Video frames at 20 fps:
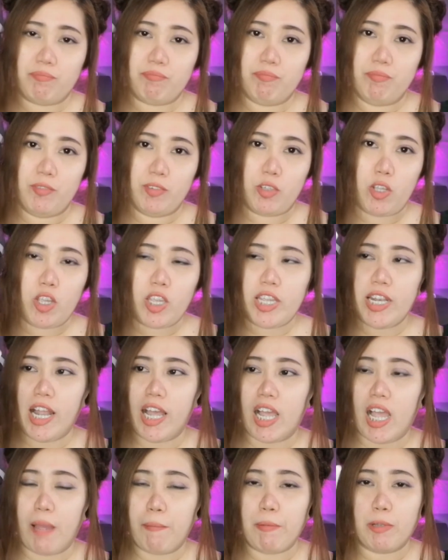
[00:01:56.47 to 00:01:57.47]
Hmm, ito yung
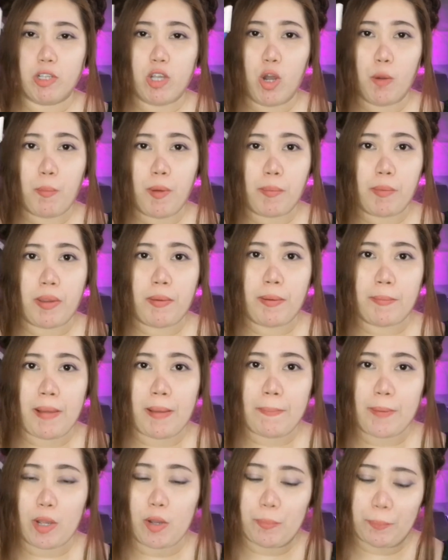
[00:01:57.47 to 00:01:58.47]
ginagamit ko kapag may
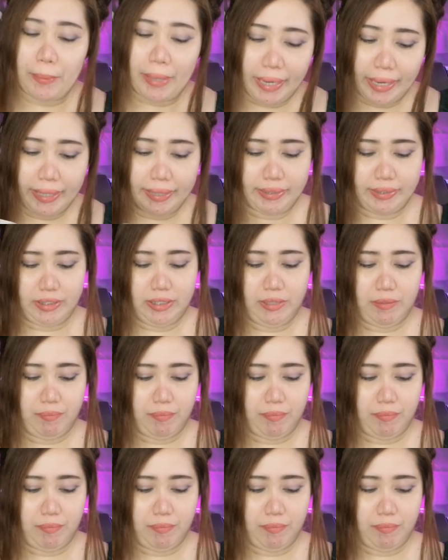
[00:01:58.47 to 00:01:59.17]
magpapagupit.